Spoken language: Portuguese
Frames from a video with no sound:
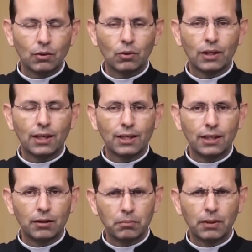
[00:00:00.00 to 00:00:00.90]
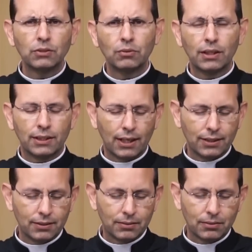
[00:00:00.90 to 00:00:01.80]
colocar aqui mais um
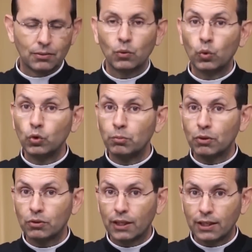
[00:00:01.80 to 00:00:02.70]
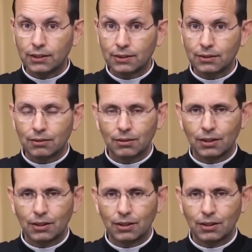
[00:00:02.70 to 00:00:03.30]
detalhe. O número 3,